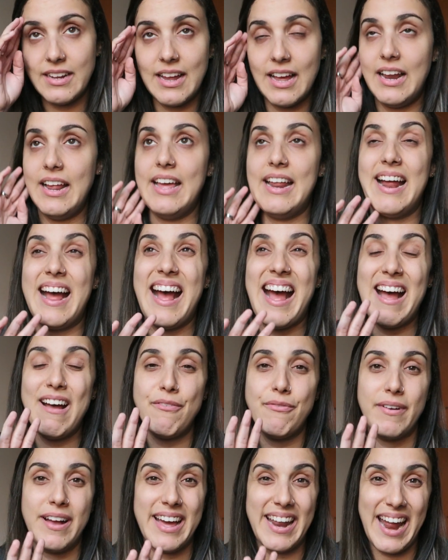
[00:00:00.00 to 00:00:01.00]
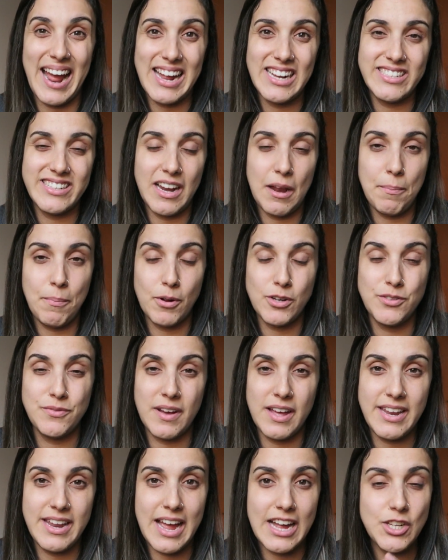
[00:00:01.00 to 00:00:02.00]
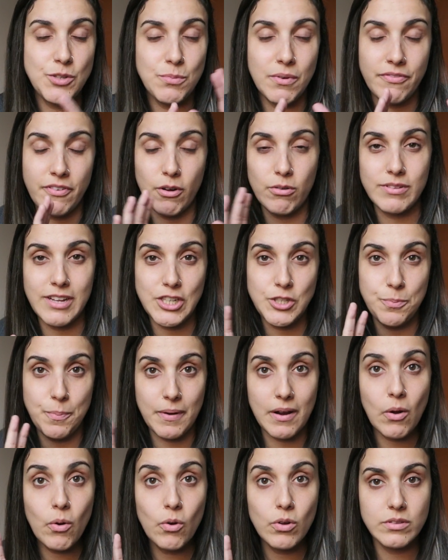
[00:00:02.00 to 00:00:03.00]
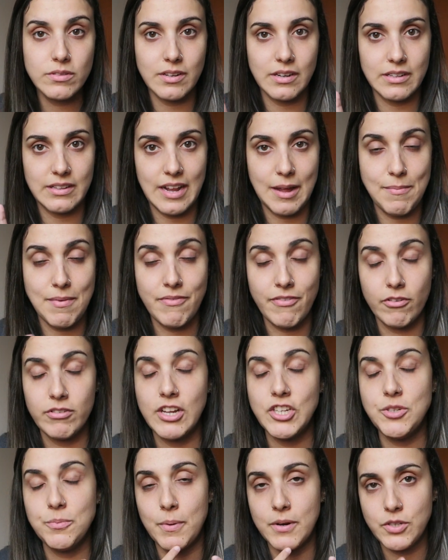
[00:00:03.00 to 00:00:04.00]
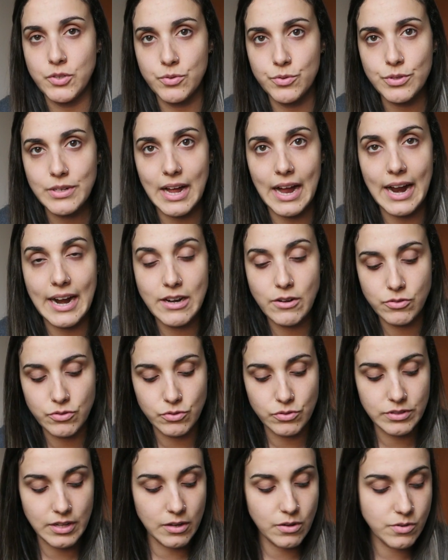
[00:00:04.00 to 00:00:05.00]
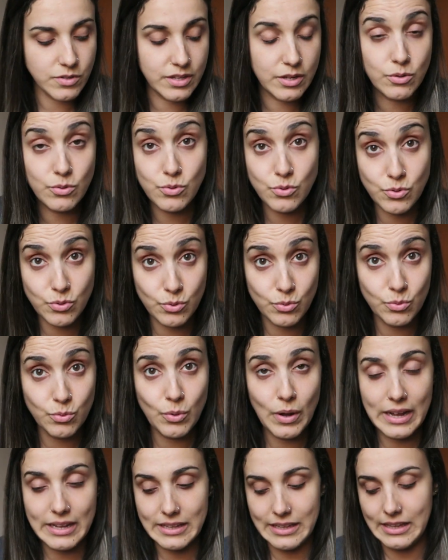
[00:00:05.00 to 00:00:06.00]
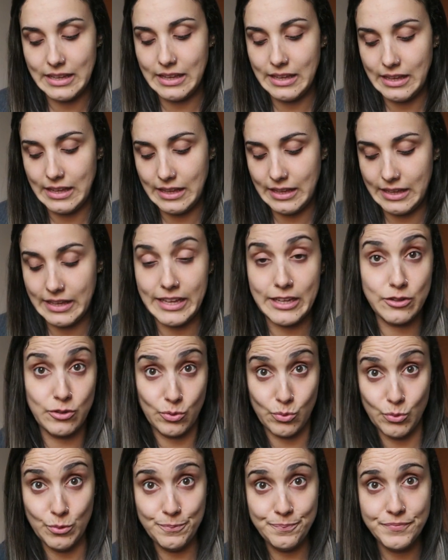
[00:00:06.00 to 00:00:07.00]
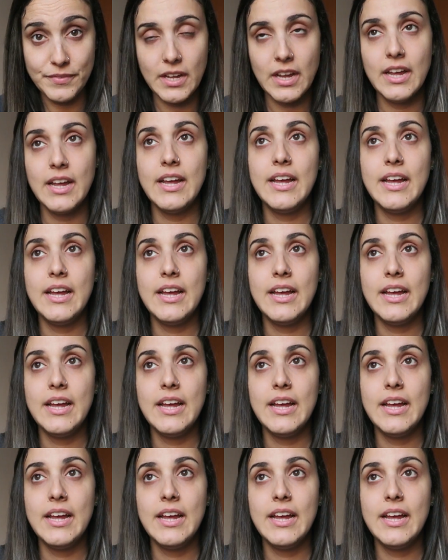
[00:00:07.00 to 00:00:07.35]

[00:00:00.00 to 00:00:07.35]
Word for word: Galera, a grade ela pode variar de uma faculdade para outra, tá? Minha faculdade é particular, eu estudo na Cruzeiro do Sul, aqui em Itu,